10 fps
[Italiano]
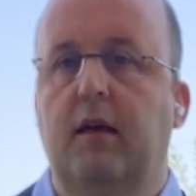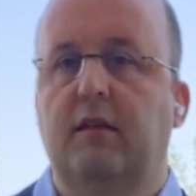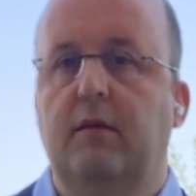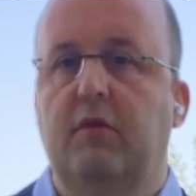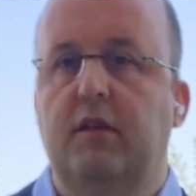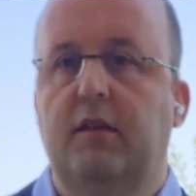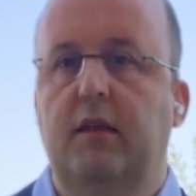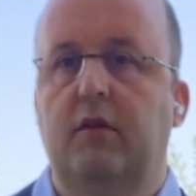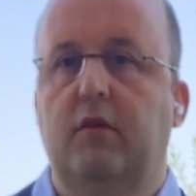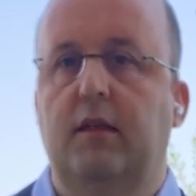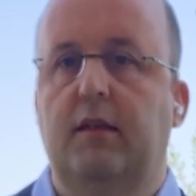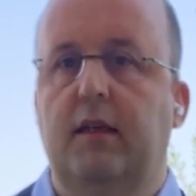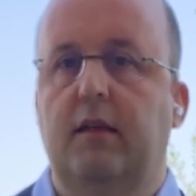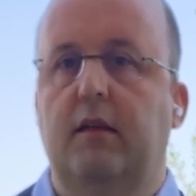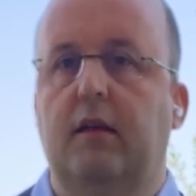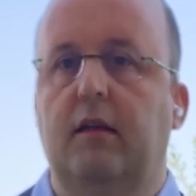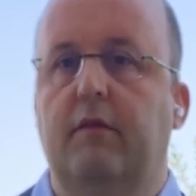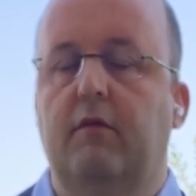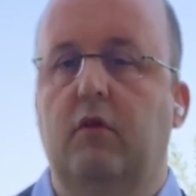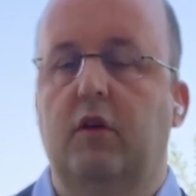Stiamo assistendo ad aziende che
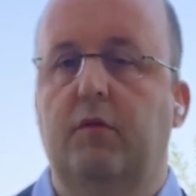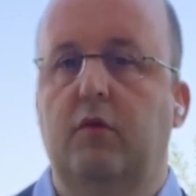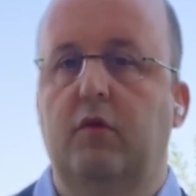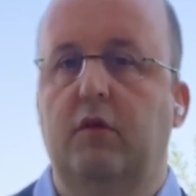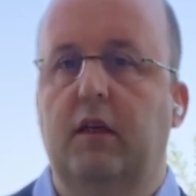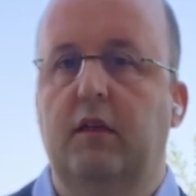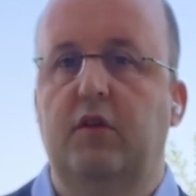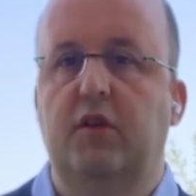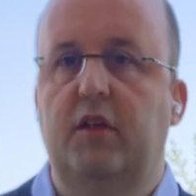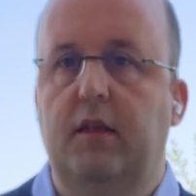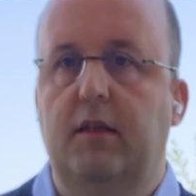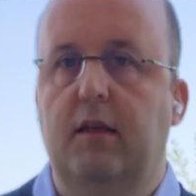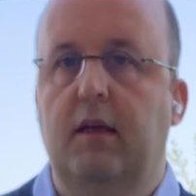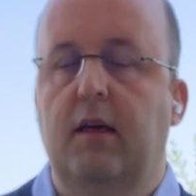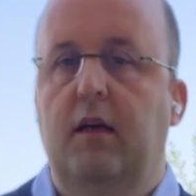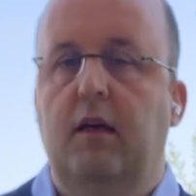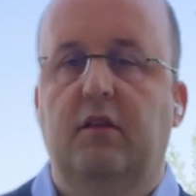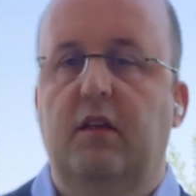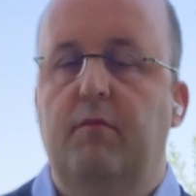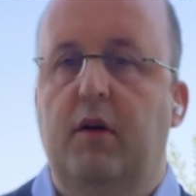devono rispondere ad esigenze
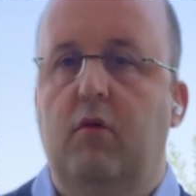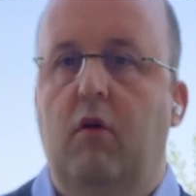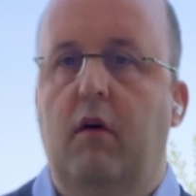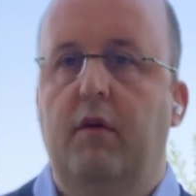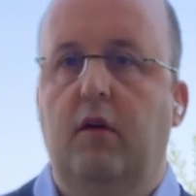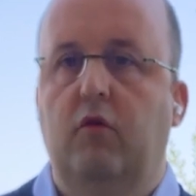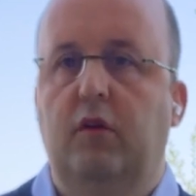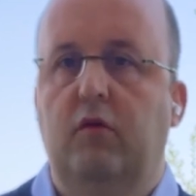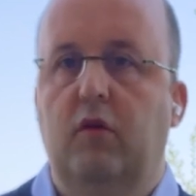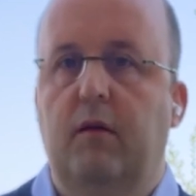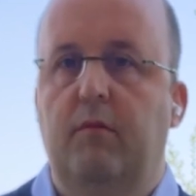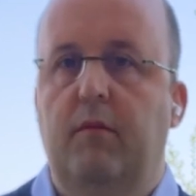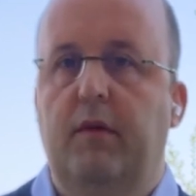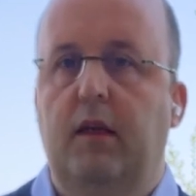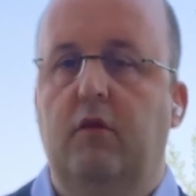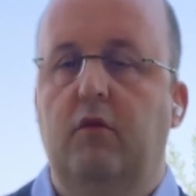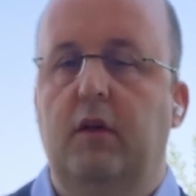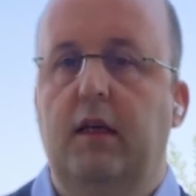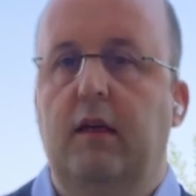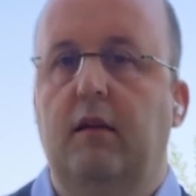sempre nuove, in continuo cambiamento
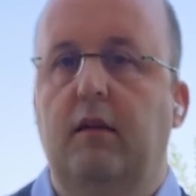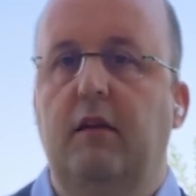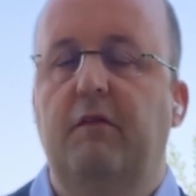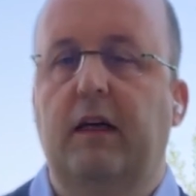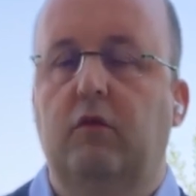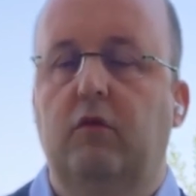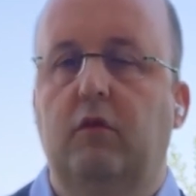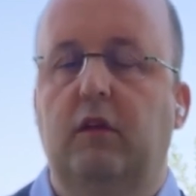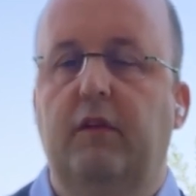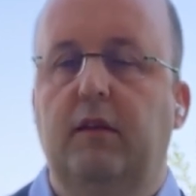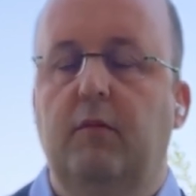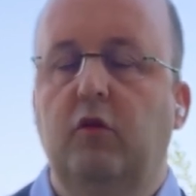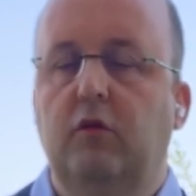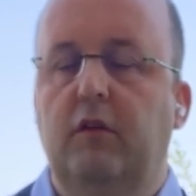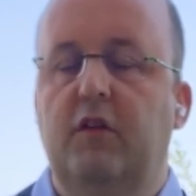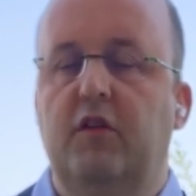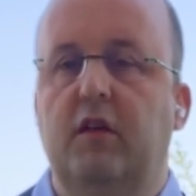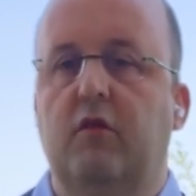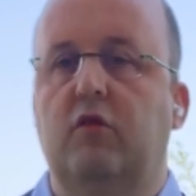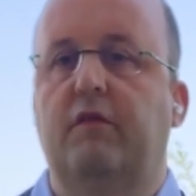e di fatto diventa molto
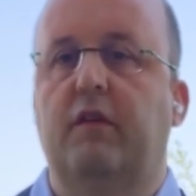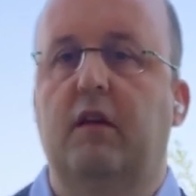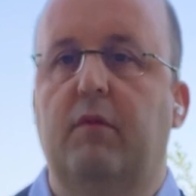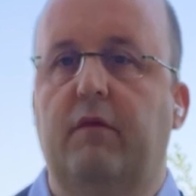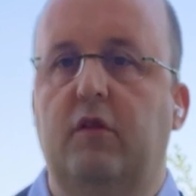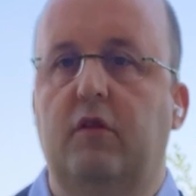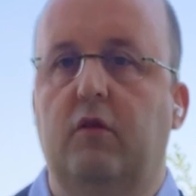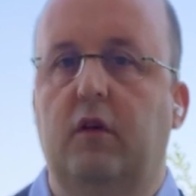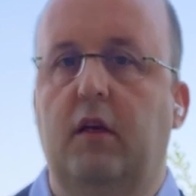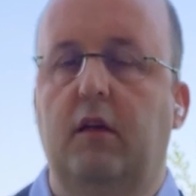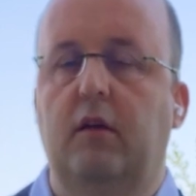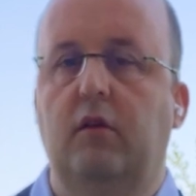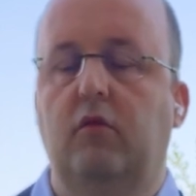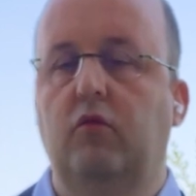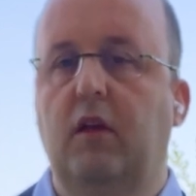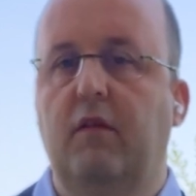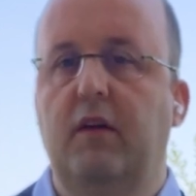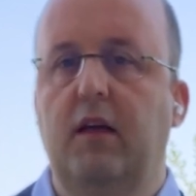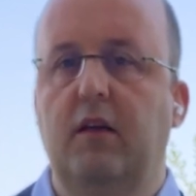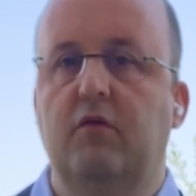difficile ad oggi fare previsioni.
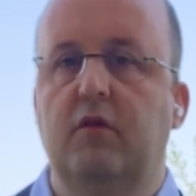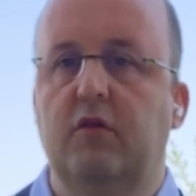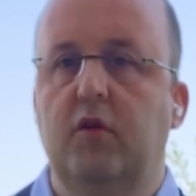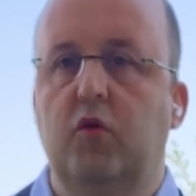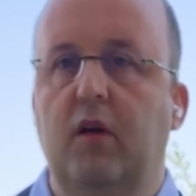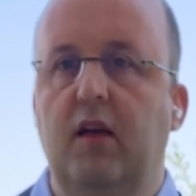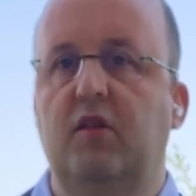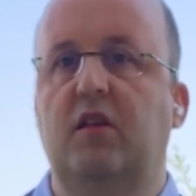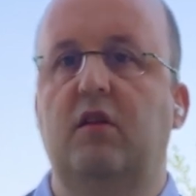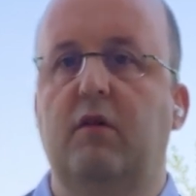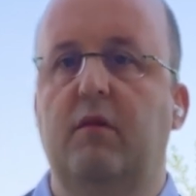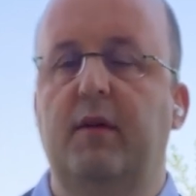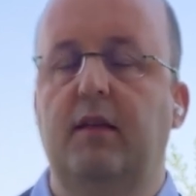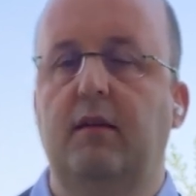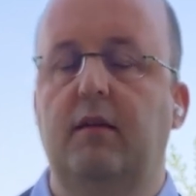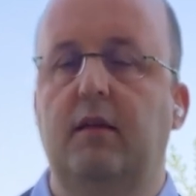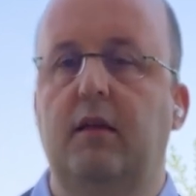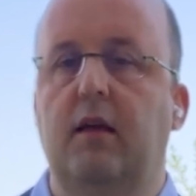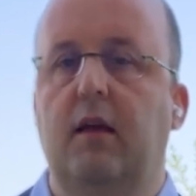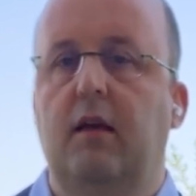Tuttavia la situazione attuale già ci permette
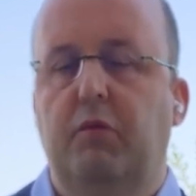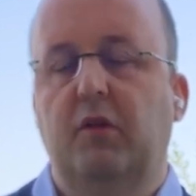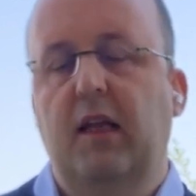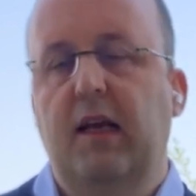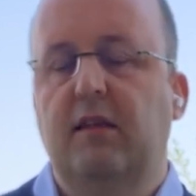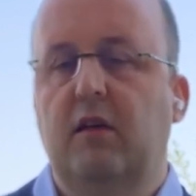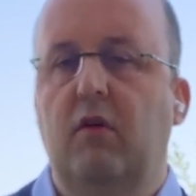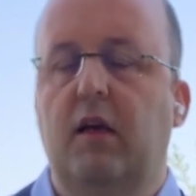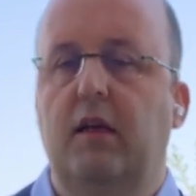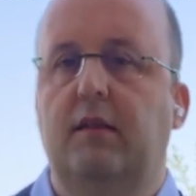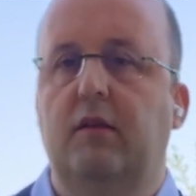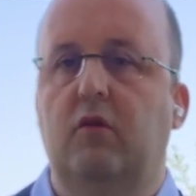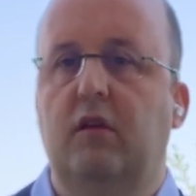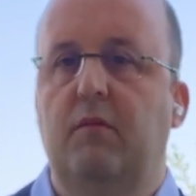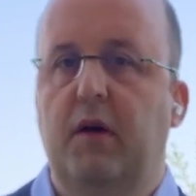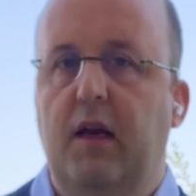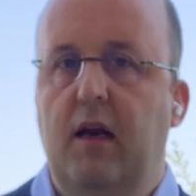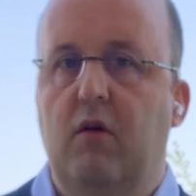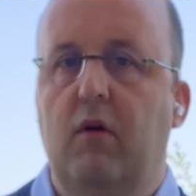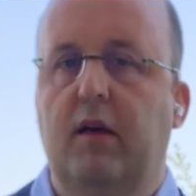di portare a casa qualche lezione, di
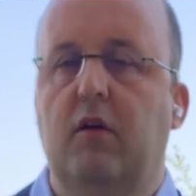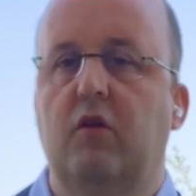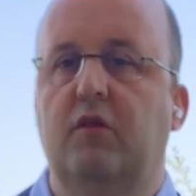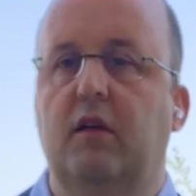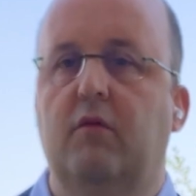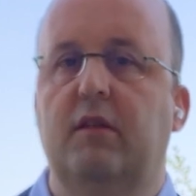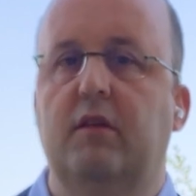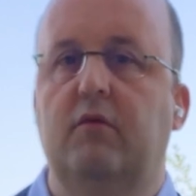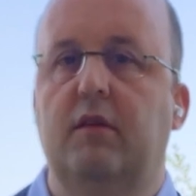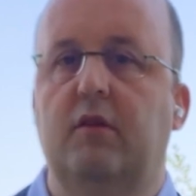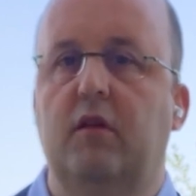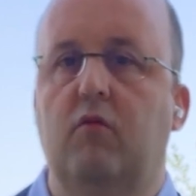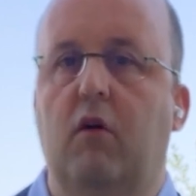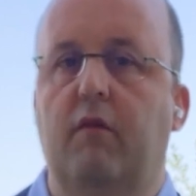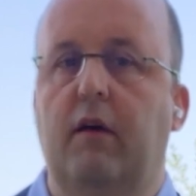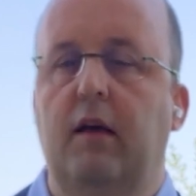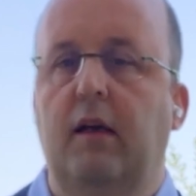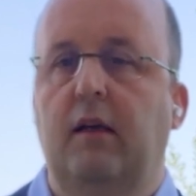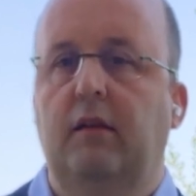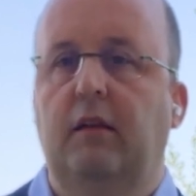imparare qualche cosa da questa situazione nuova.
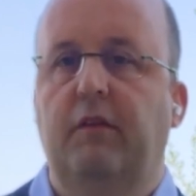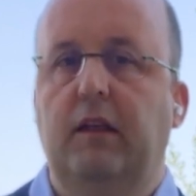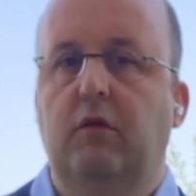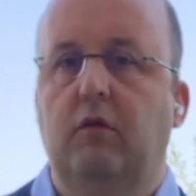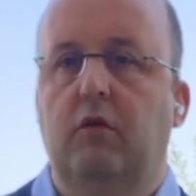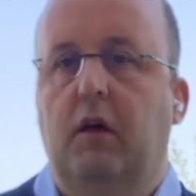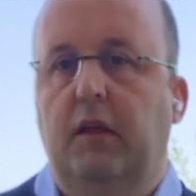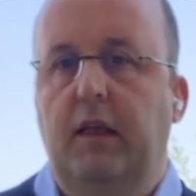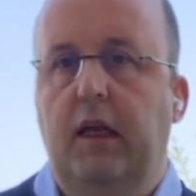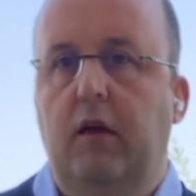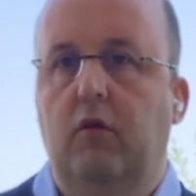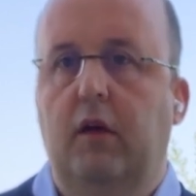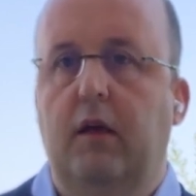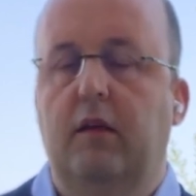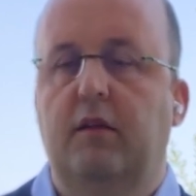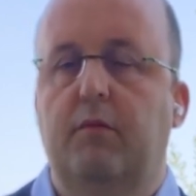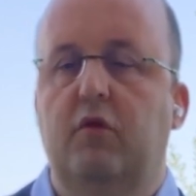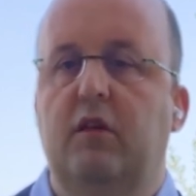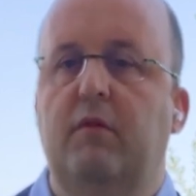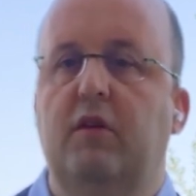Di fatto ritengo che sia
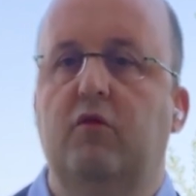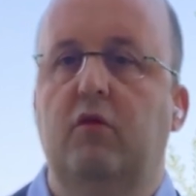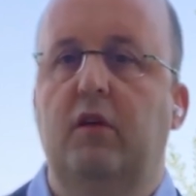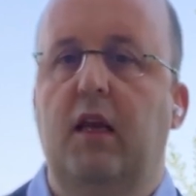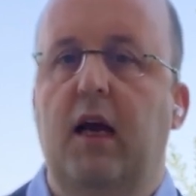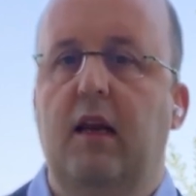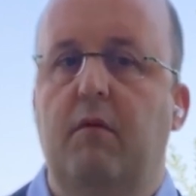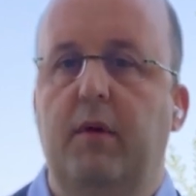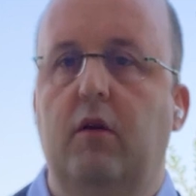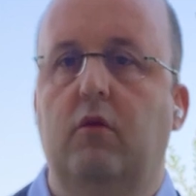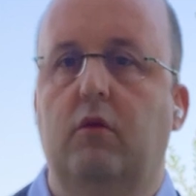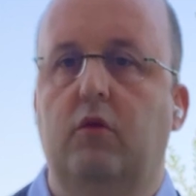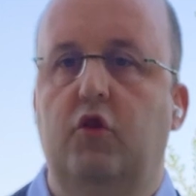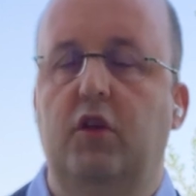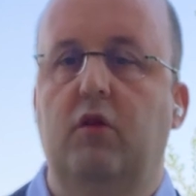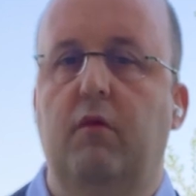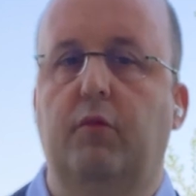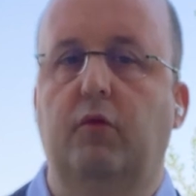possibile sottolineare almeno 5